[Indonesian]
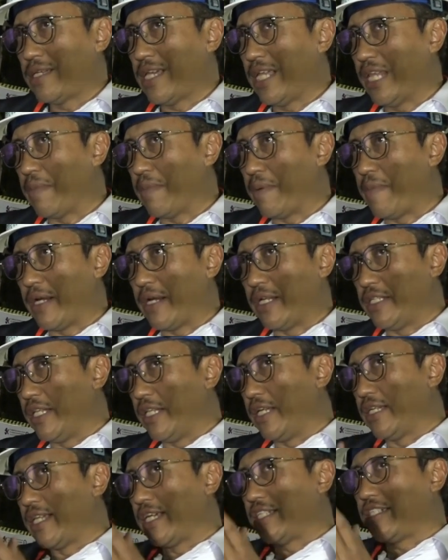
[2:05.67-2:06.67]
jadi memang di
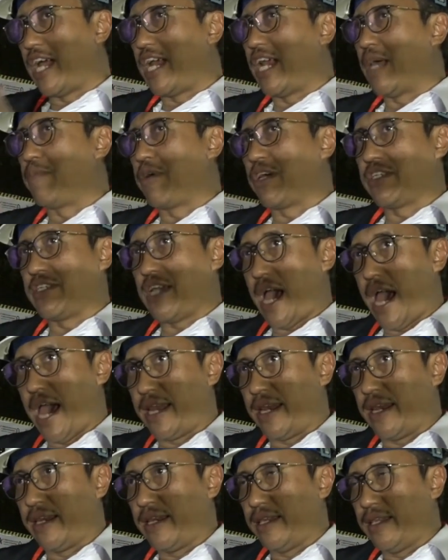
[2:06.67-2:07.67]
sini kita sedang ada
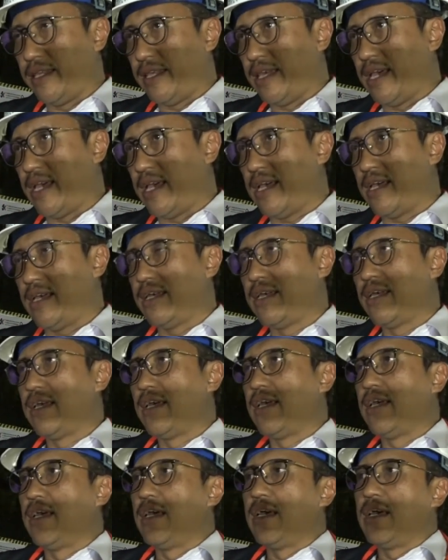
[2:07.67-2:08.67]
pekerjaan ya
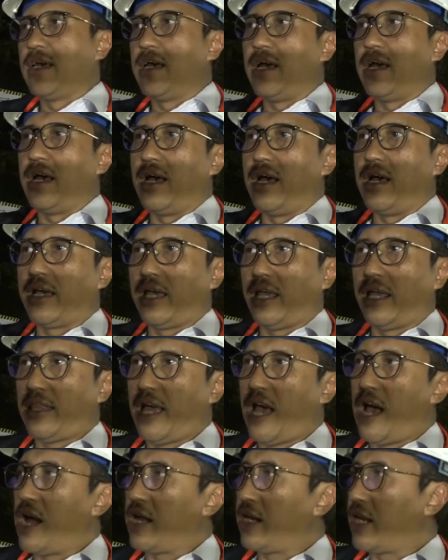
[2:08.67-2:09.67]
uh,
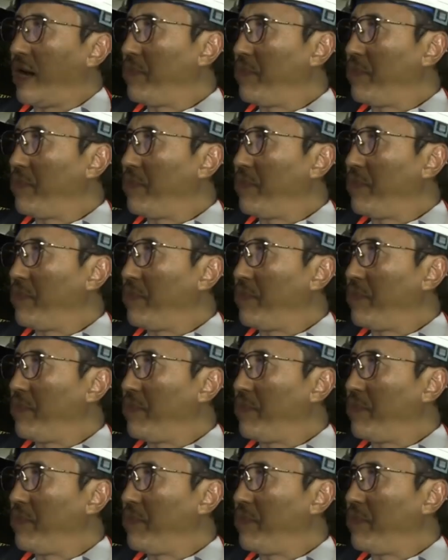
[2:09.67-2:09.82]
kita ada